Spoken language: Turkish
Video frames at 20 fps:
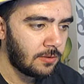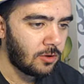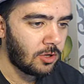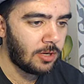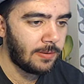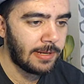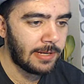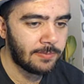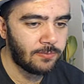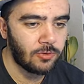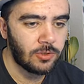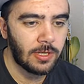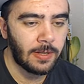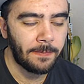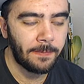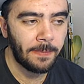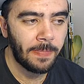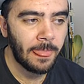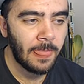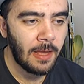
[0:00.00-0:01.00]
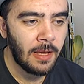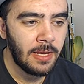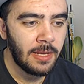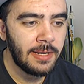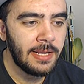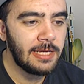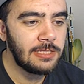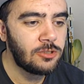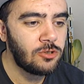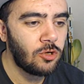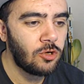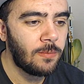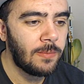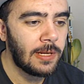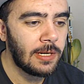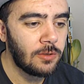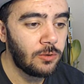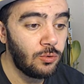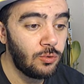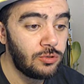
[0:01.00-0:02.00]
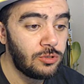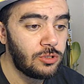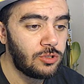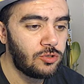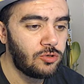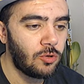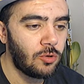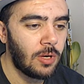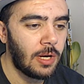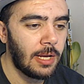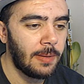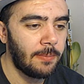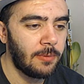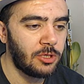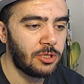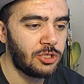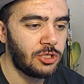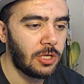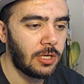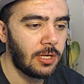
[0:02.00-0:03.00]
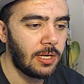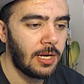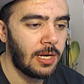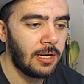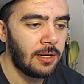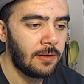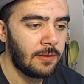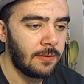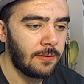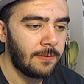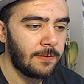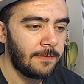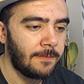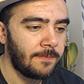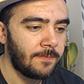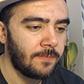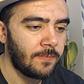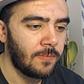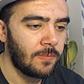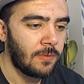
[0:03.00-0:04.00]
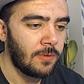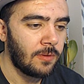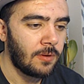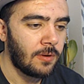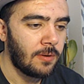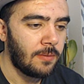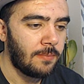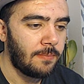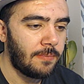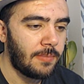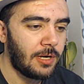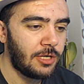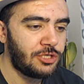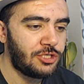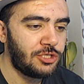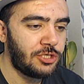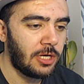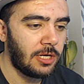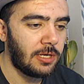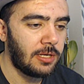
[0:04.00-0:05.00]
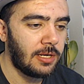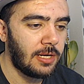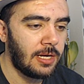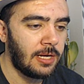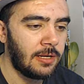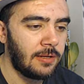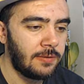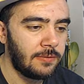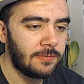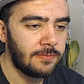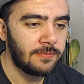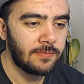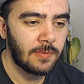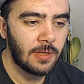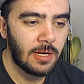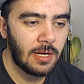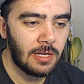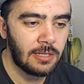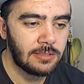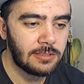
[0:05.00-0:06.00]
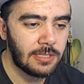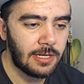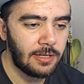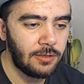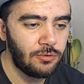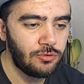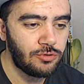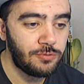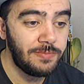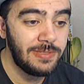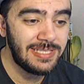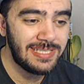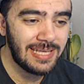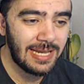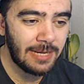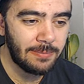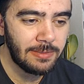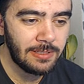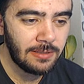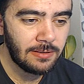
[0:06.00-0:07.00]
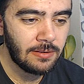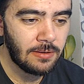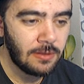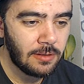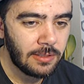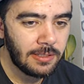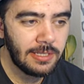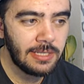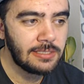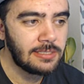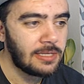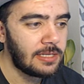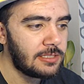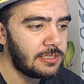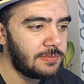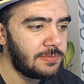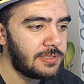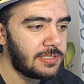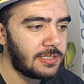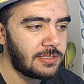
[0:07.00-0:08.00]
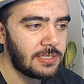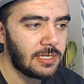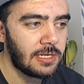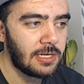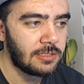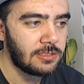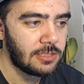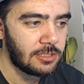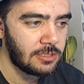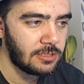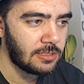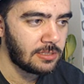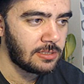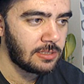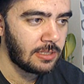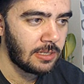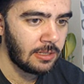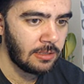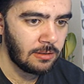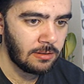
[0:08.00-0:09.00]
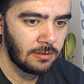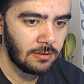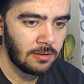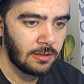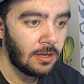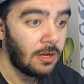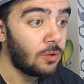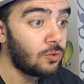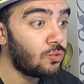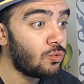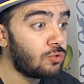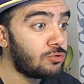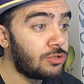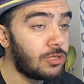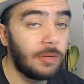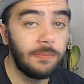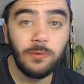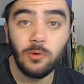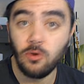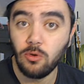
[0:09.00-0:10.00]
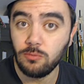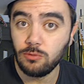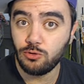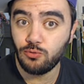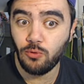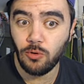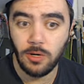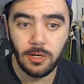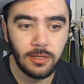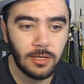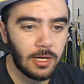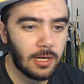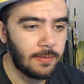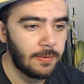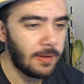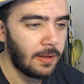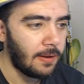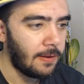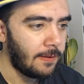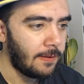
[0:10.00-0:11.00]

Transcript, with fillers: Oblak burada. Ne istiyorsun Oblak? 100 istiyorum. Hay maşallah. Maşallah. Al sana 100. Bir sene mi? Niye sadece bir sene? kaç yaşındasın lan? 91 olmuş bu arada abi.